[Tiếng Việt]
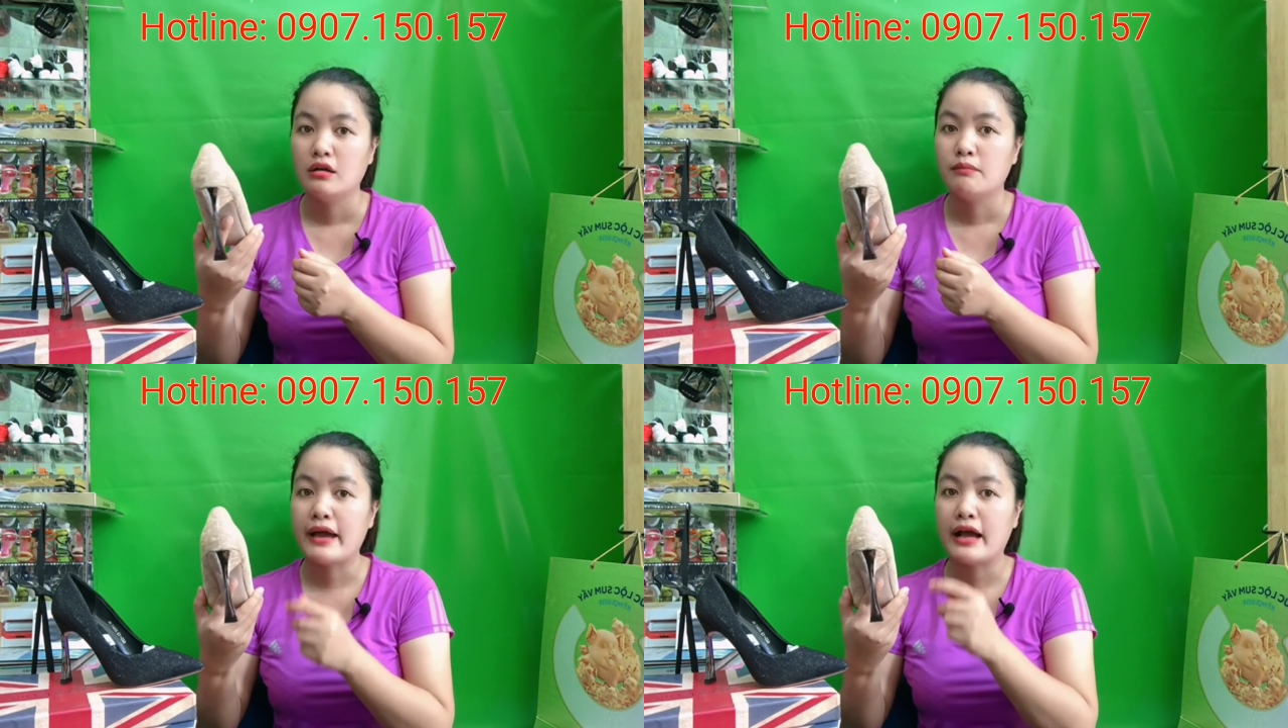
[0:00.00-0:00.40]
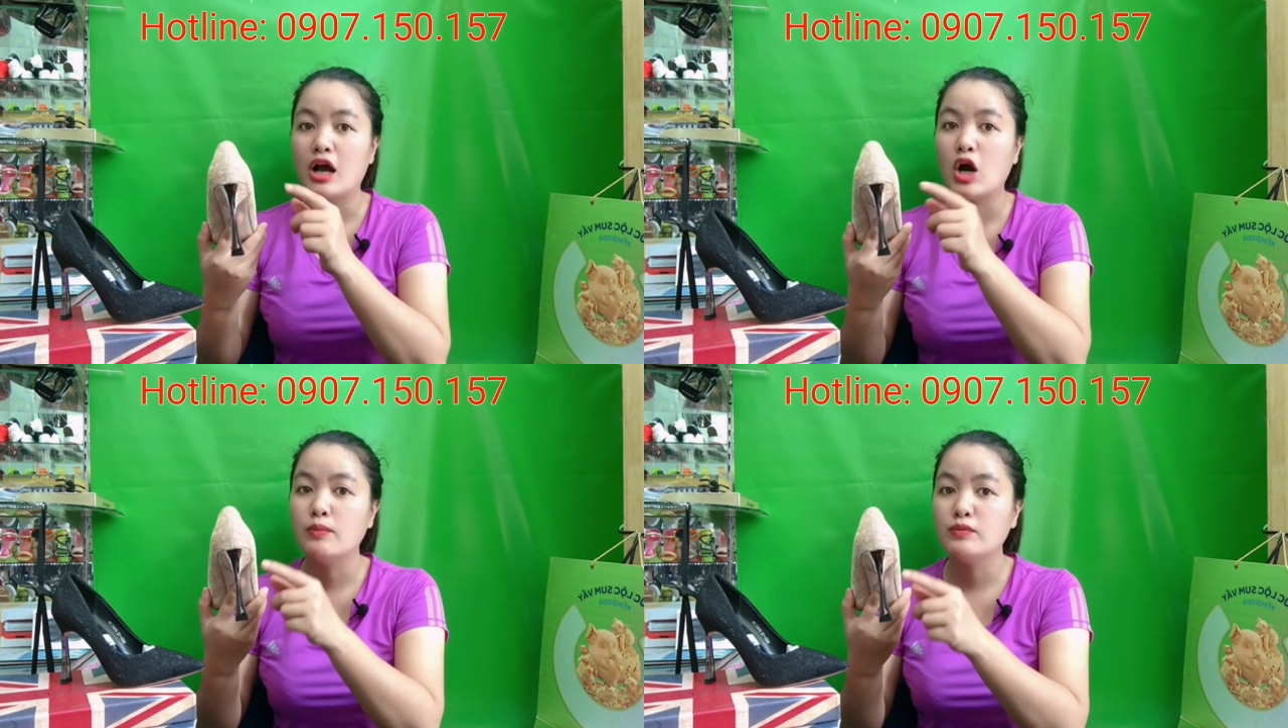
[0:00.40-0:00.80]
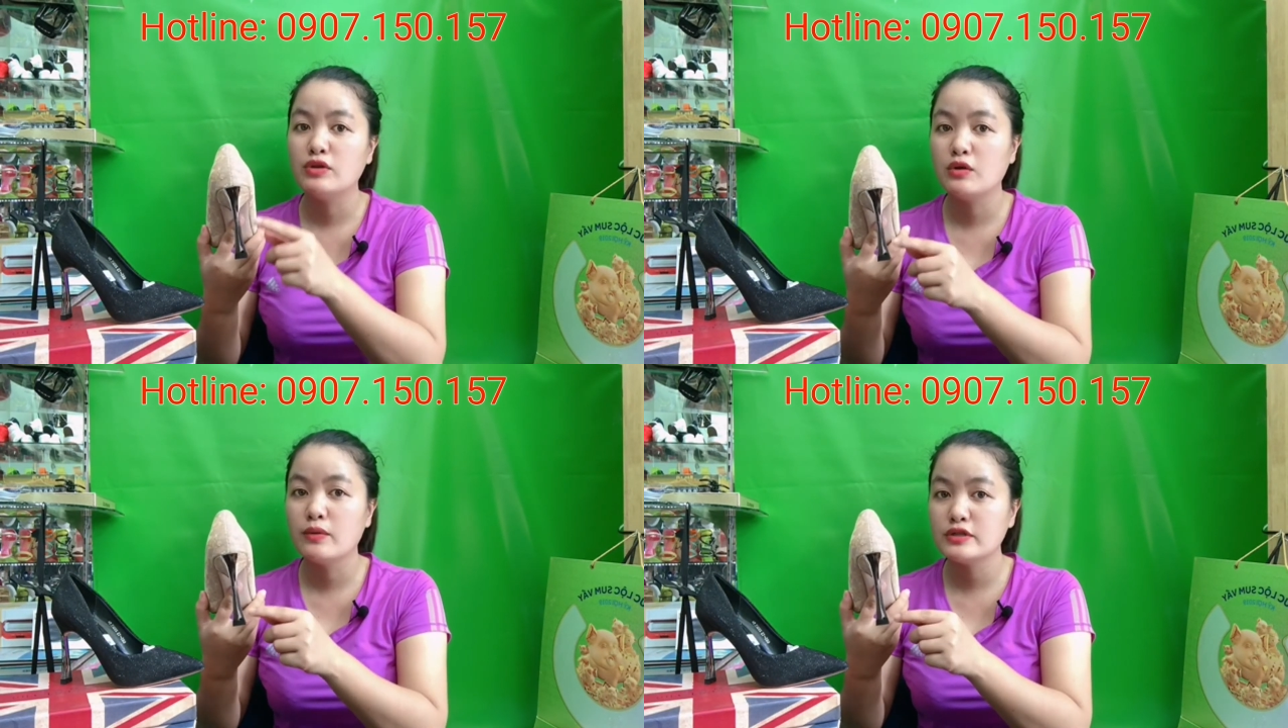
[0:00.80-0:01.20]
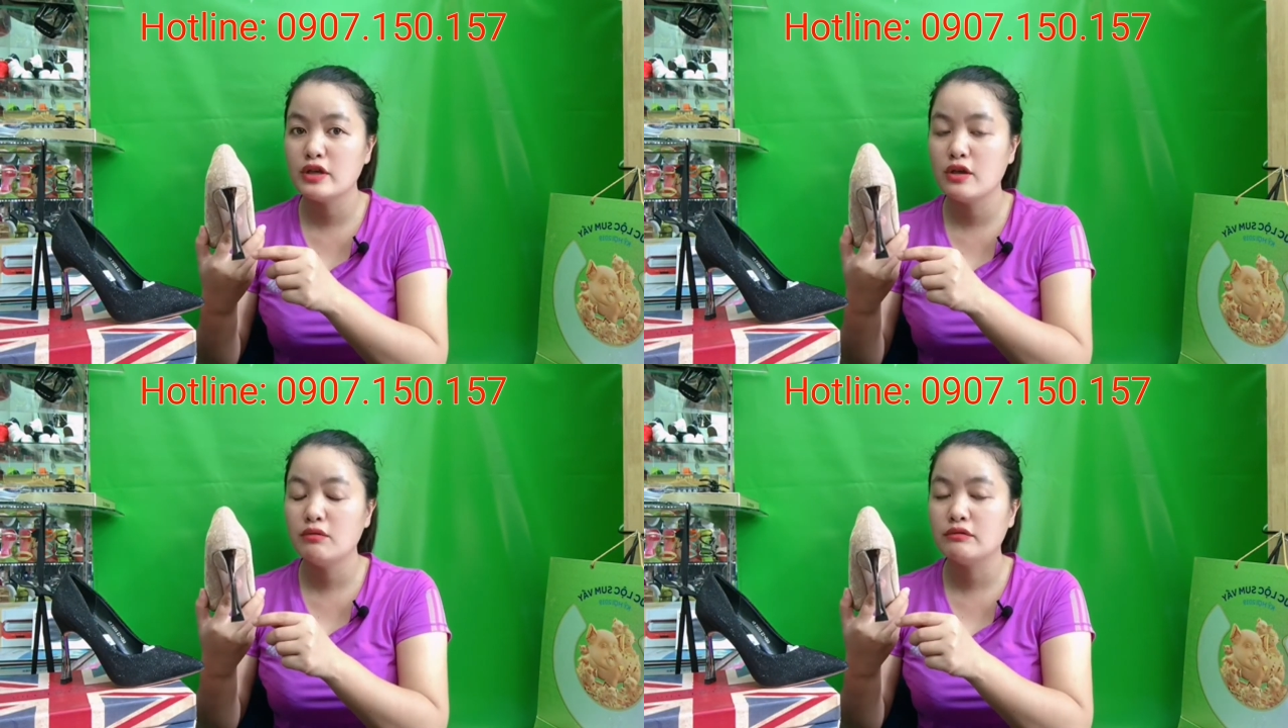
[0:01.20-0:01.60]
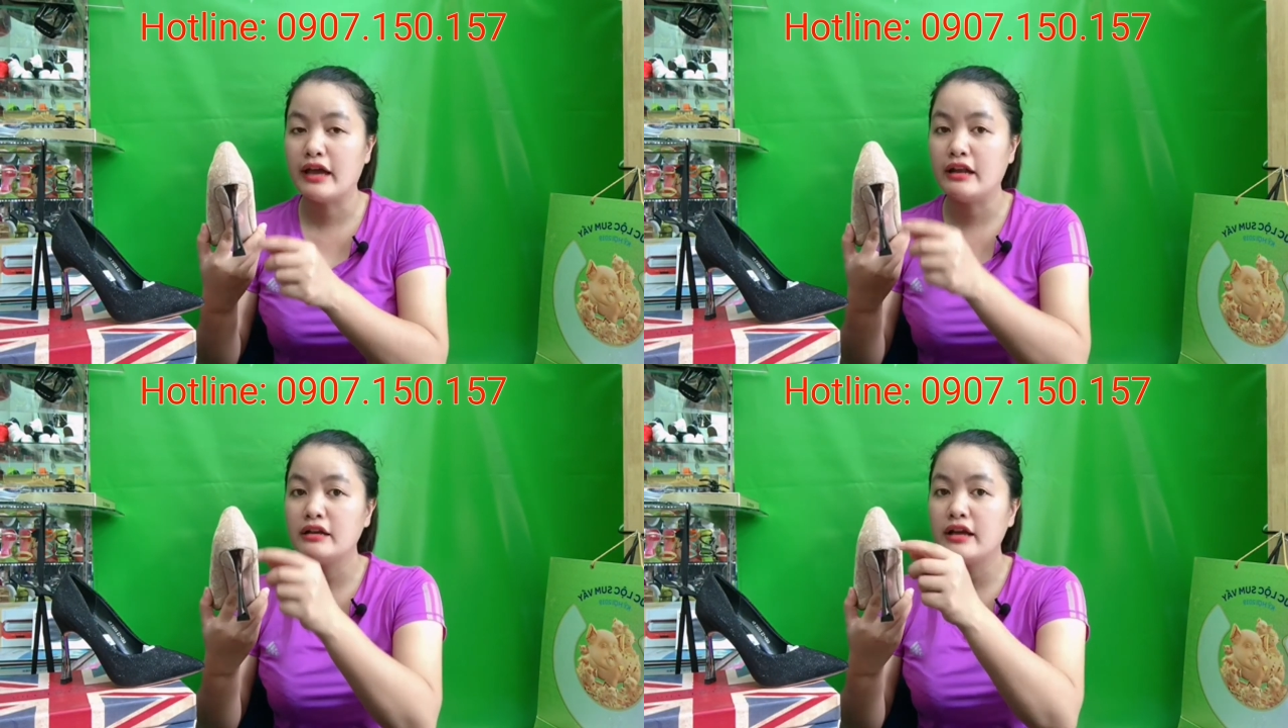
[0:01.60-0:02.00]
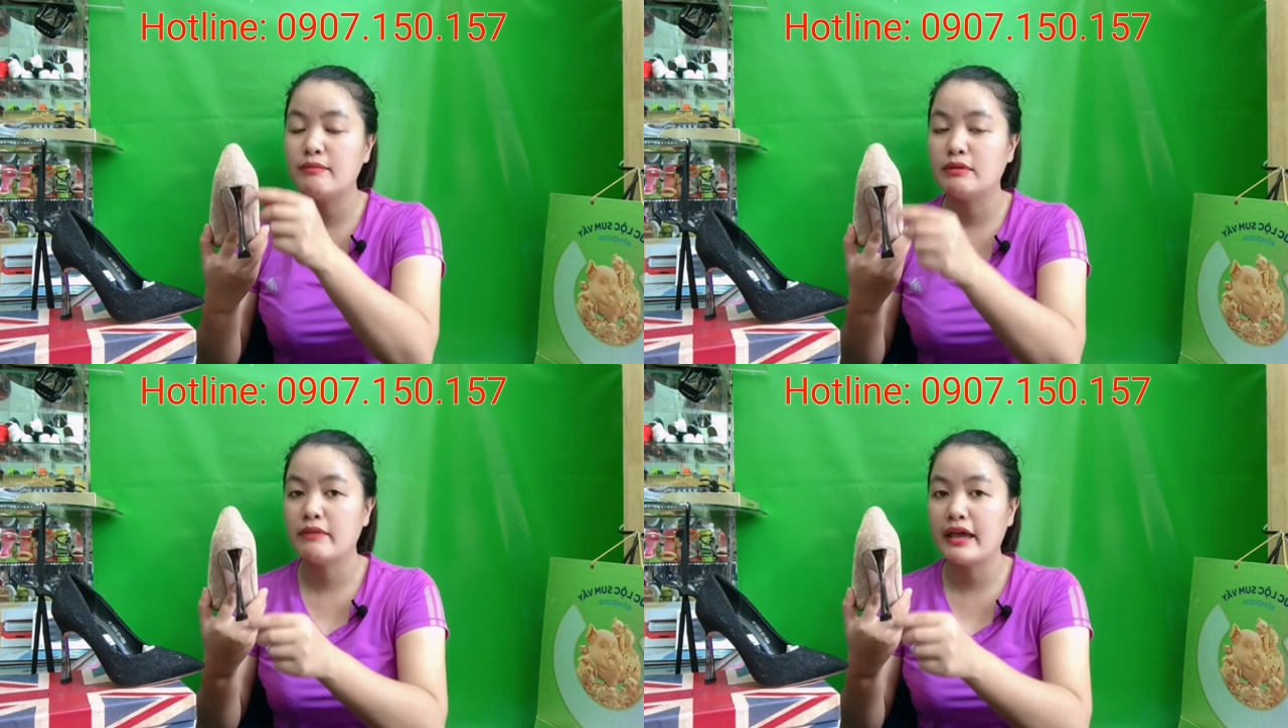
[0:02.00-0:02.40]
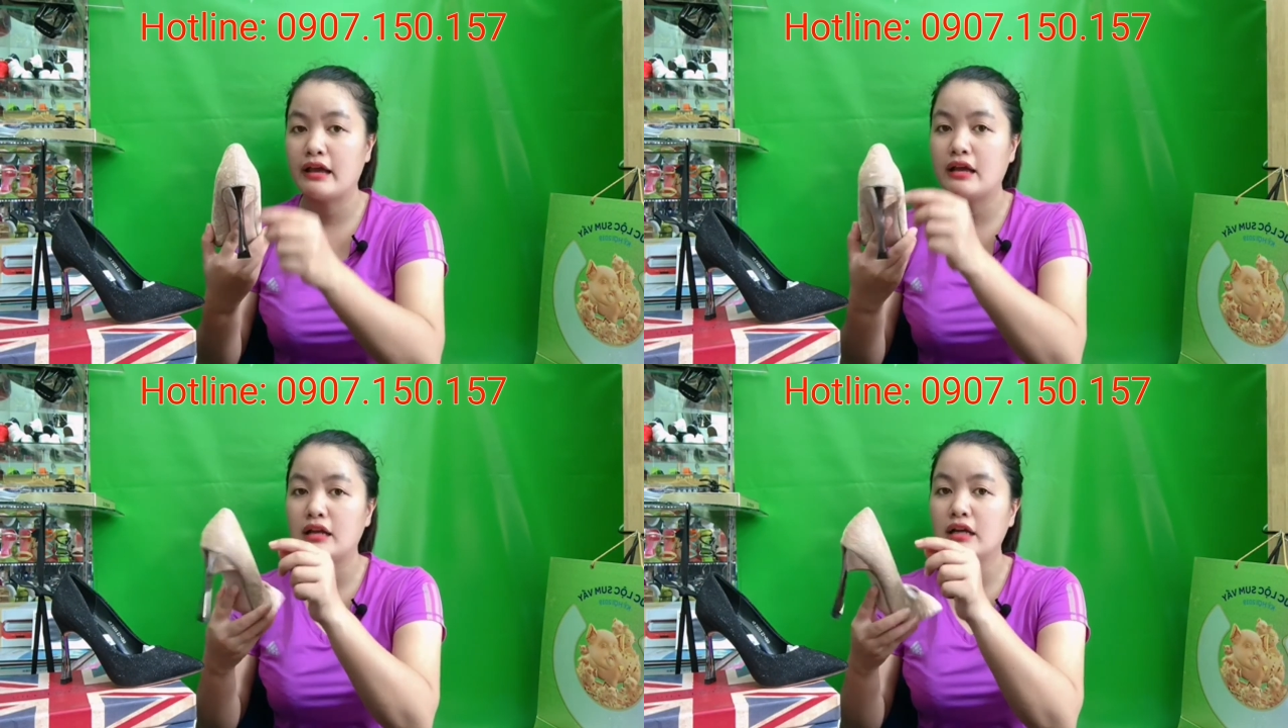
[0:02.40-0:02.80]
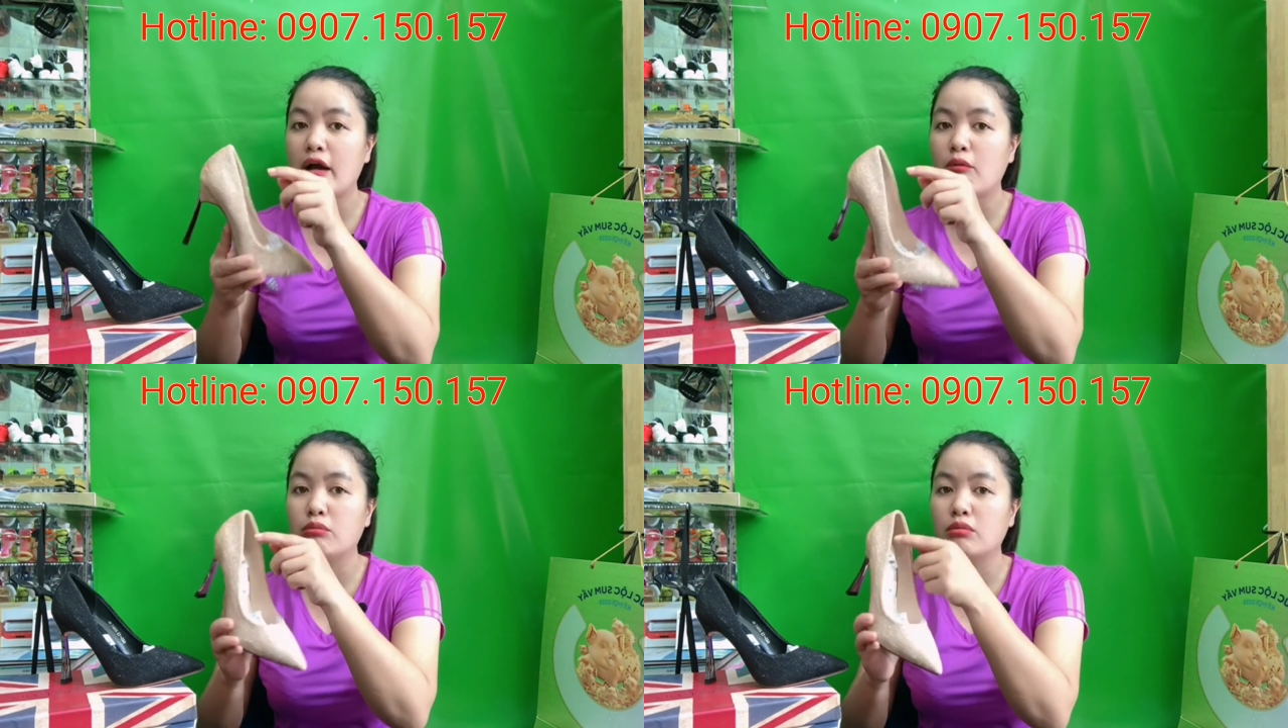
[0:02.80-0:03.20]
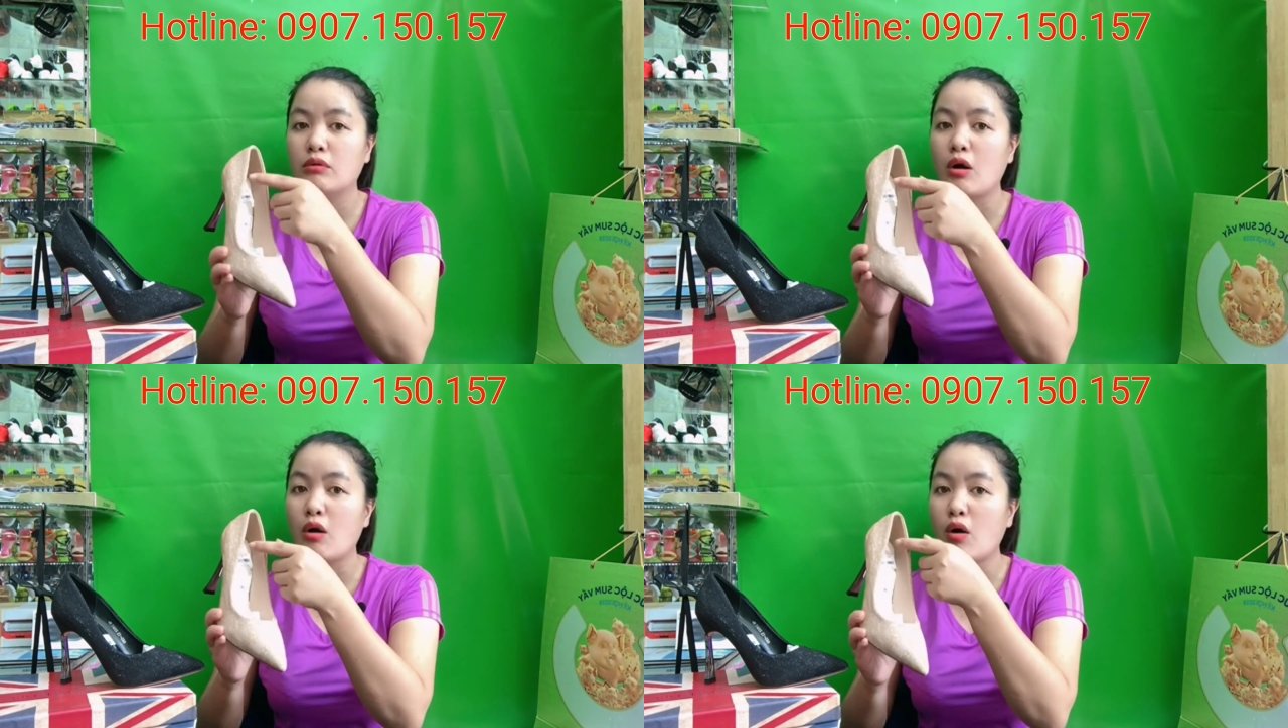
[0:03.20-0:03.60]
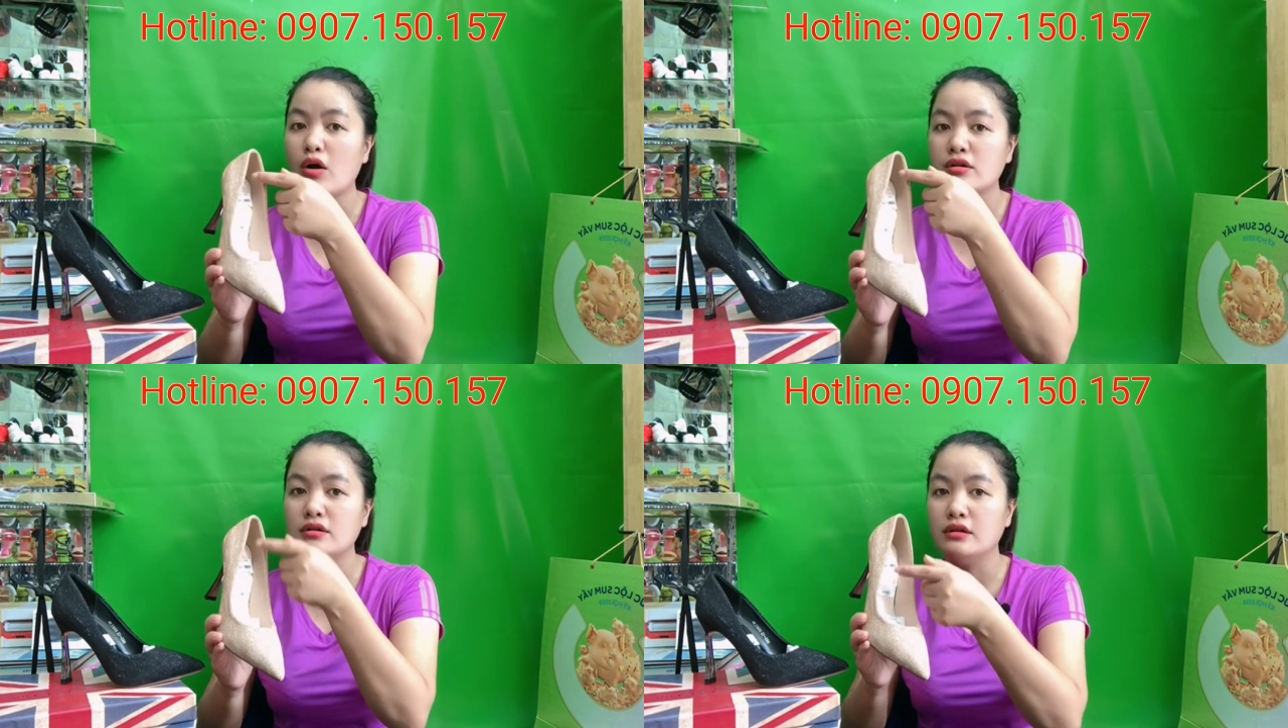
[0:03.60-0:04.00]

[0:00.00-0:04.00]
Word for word: mang ôm chân chút xíu để nó khi mình mang á nó không có